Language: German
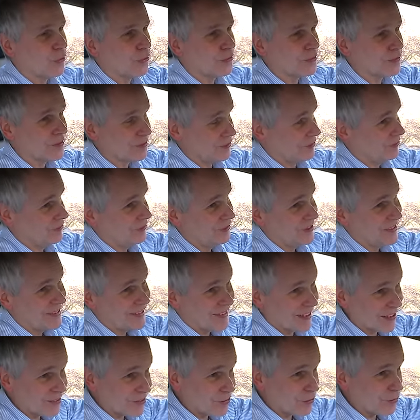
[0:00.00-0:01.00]
Und
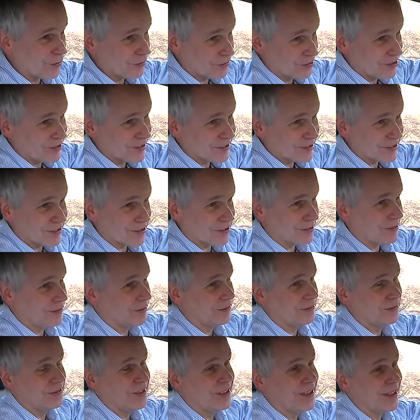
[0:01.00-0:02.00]
wie das so wird,
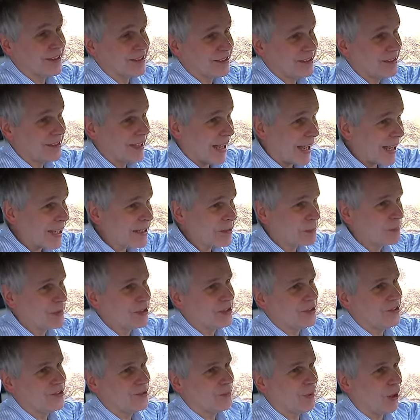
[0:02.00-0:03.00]
äh, wie das Laden
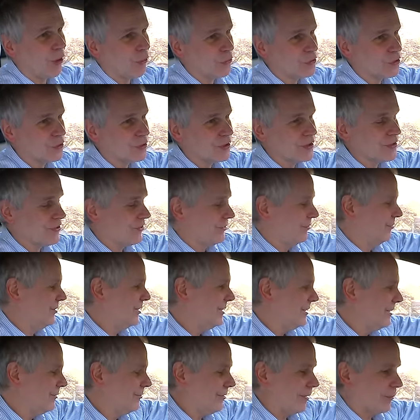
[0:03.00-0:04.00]
mit diesem Auto ist,
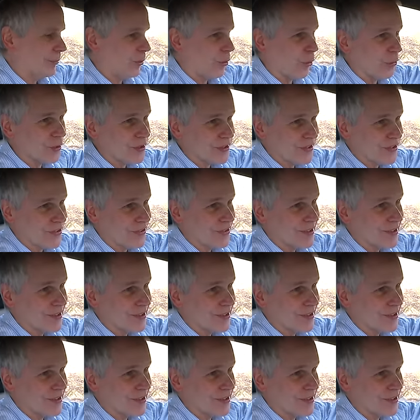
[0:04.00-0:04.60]
wie die Verbräuche